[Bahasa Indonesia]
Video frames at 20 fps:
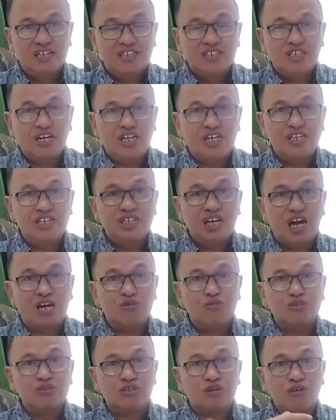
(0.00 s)
Jadi dia
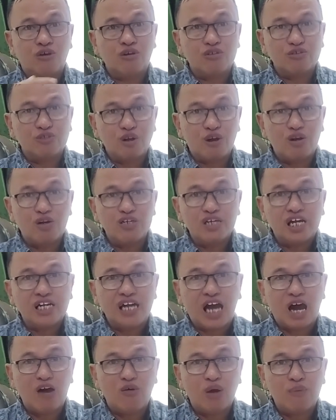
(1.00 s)
harus terkontrol dari
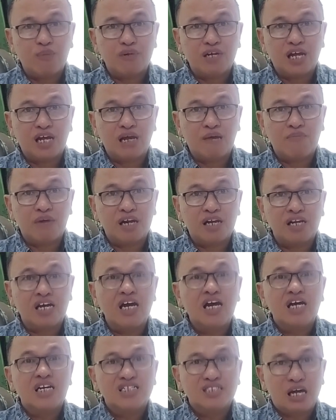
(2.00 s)
awal penanaman
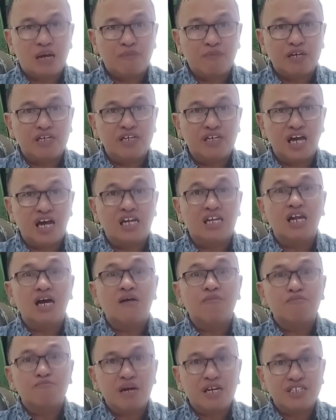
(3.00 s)
sampai dengan
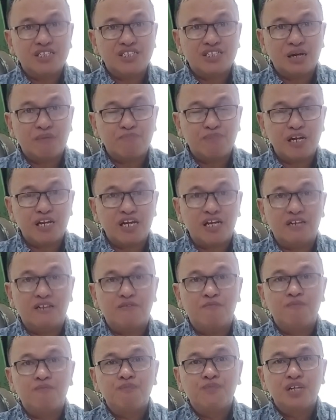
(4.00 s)
pasca panen.
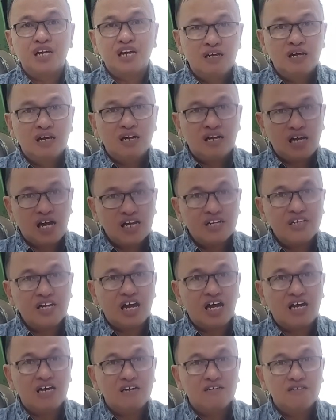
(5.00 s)

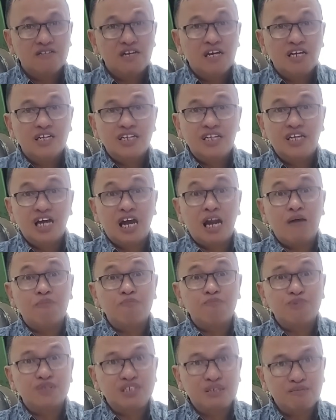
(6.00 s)
Karena di dalam
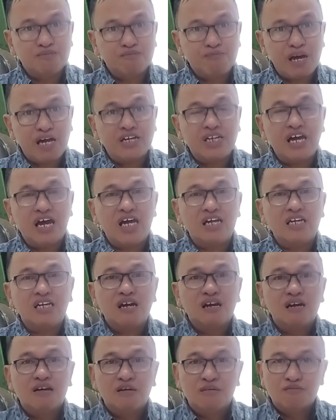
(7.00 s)
penyimpanan
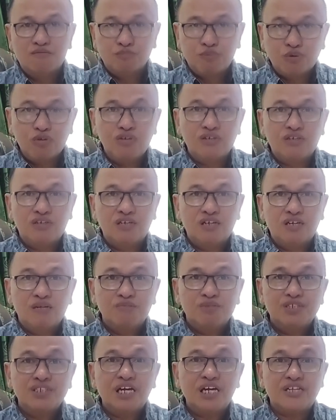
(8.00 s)
pun
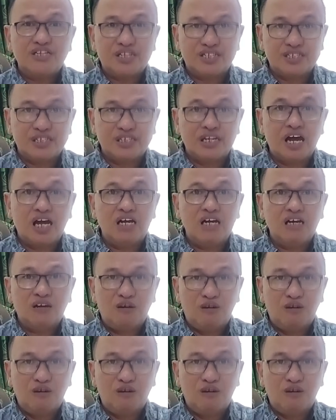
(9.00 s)
bisa terserang